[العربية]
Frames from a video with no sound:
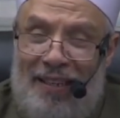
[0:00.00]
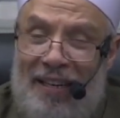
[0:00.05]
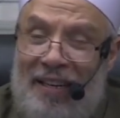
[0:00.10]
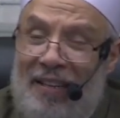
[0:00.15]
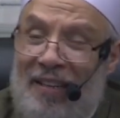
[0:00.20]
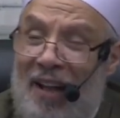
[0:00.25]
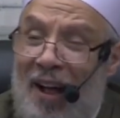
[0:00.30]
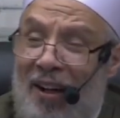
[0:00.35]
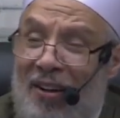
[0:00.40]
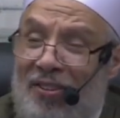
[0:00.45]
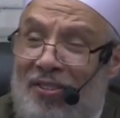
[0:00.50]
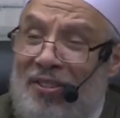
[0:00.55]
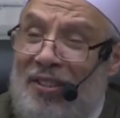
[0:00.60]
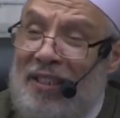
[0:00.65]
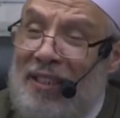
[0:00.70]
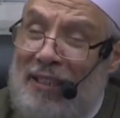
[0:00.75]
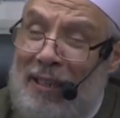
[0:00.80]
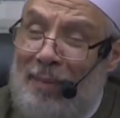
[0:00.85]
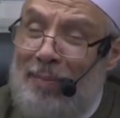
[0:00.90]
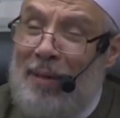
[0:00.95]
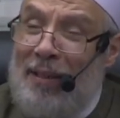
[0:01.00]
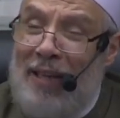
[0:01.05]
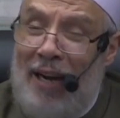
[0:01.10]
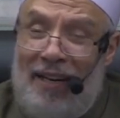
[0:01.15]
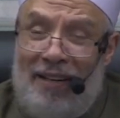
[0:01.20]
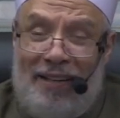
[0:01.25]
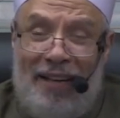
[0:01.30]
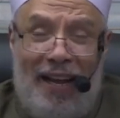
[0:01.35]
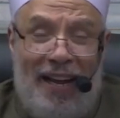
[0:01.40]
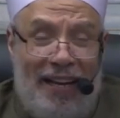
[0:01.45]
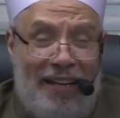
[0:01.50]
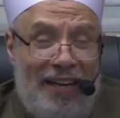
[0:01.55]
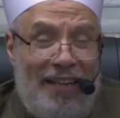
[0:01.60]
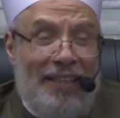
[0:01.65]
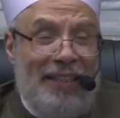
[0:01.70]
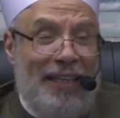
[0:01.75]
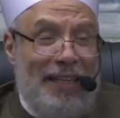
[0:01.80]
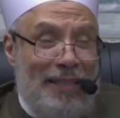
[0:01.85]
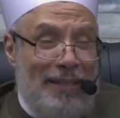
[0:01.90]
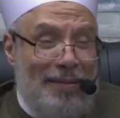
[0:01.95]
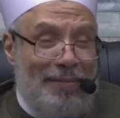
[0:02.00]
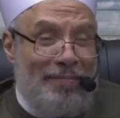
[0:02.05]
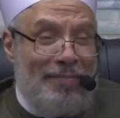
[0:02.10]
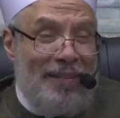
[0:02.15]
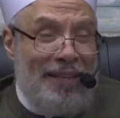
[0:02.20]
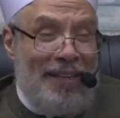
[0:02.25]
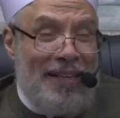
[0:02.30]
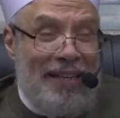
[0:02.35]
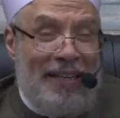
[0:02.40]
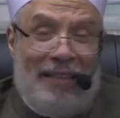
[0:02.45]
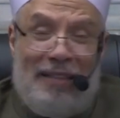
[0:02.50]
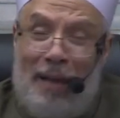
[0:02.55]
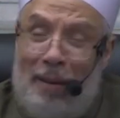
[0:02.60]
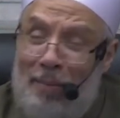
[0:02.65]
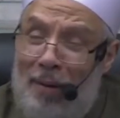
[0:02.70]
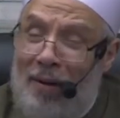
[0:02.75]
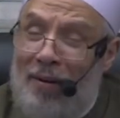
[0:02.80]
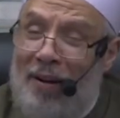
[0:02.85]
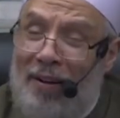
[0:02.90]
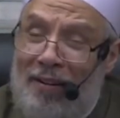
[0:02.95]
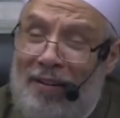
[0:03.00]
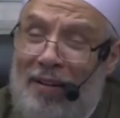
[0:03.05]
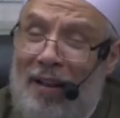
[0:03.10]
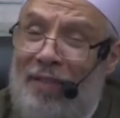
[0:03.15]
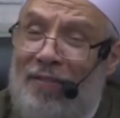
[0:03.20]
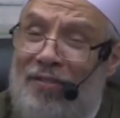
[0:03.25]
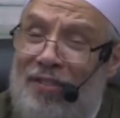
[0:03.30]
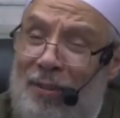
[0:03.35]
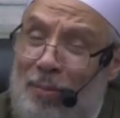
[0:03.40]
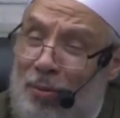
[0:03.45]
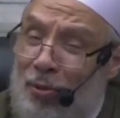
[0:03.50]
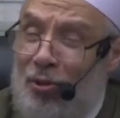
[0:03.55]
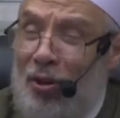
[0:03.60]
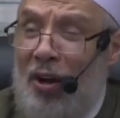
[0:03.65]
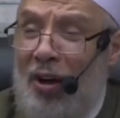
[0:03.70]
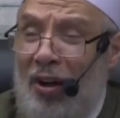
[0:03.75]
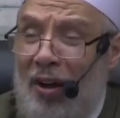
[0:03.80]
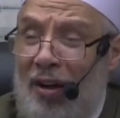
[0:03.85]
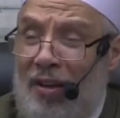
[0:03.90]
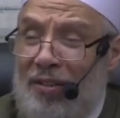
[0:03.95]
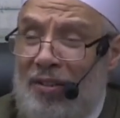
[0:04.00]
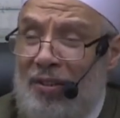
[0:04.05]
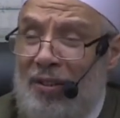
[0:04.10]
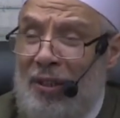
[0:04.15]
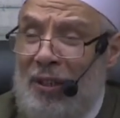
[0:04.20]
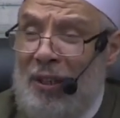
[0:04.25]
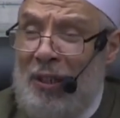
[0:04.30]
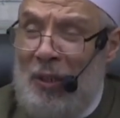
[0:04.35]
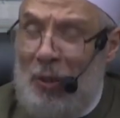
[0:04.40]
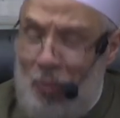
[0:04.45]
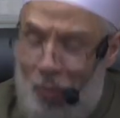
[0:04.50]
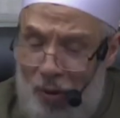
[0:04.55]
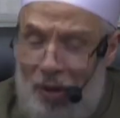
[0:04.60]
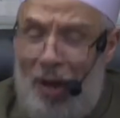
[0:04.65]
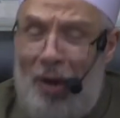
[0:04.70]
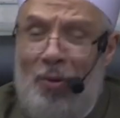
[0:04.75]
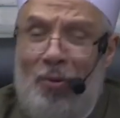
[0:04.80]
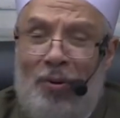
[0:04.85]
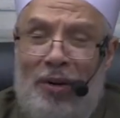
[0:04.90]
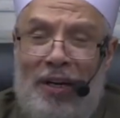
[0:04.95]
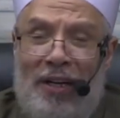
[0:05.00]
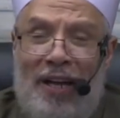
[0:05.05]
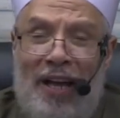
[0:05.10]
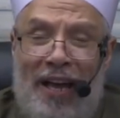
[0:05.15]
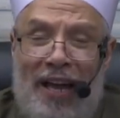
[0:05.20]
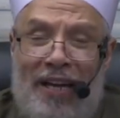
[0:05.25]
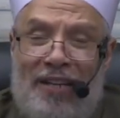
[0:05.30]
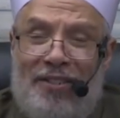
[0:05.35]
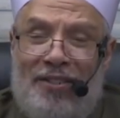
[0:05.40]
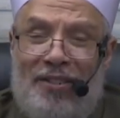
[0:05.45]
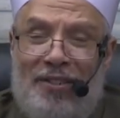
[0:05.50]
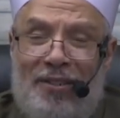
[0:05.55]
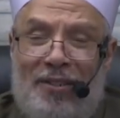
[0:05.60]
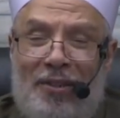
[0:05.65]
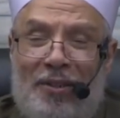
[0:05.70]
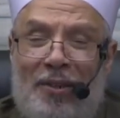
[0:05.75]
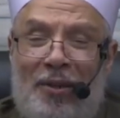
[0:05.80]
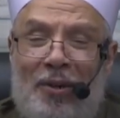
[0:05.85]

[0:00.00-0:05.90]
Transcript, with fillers: نقص الكيميكال داخل الجسم ده مرض نفسي مشخص وله علاج